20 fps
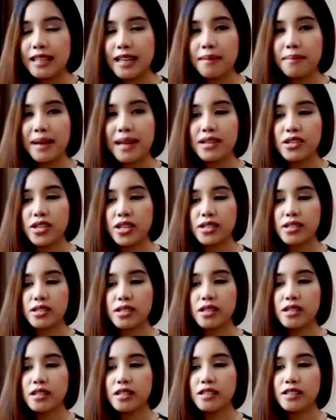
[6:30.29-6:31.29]
ดในแมนเชส
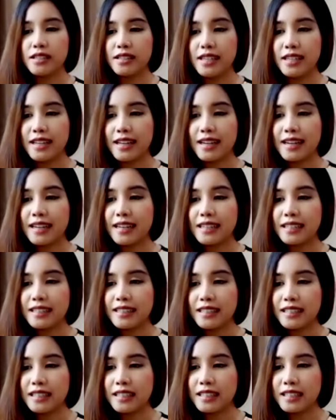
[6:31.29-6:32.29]
เตอร์นี่นะคะ
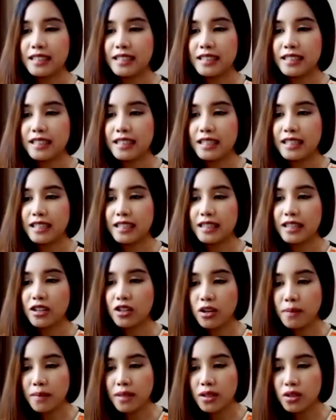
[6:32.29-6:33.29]
แล้
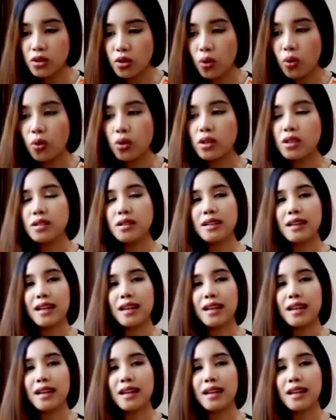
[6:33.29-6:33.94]
วก็มาโตขึ้น